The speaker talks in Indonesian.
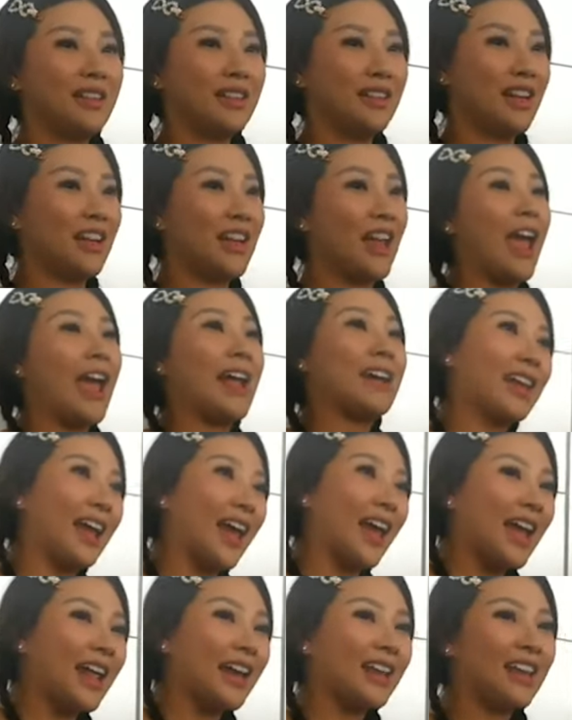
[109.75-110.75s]
minta dia hand
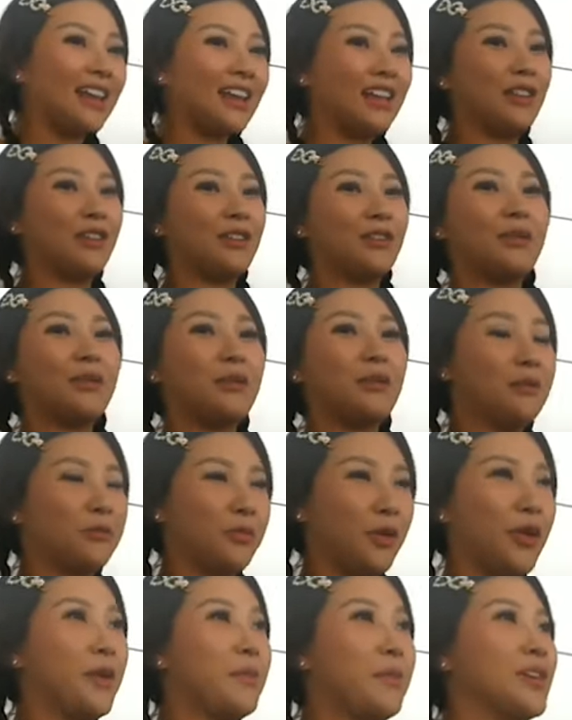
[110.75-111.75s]
carry gitu
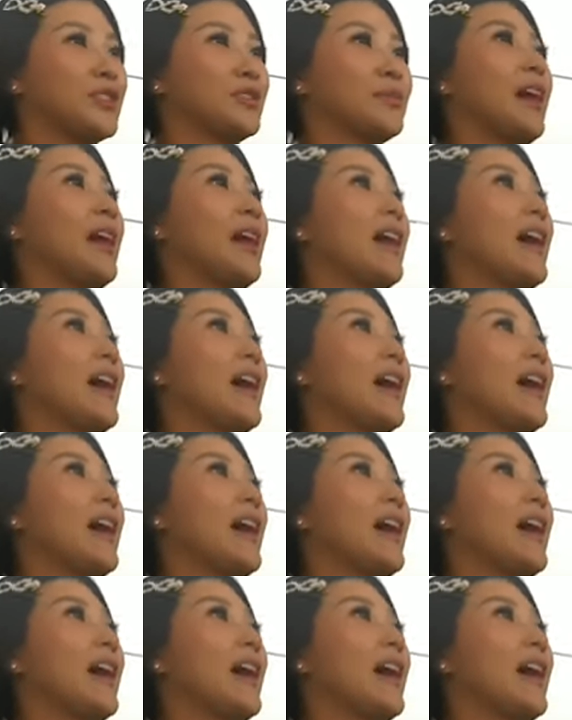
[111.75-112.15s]
pokoknya masuk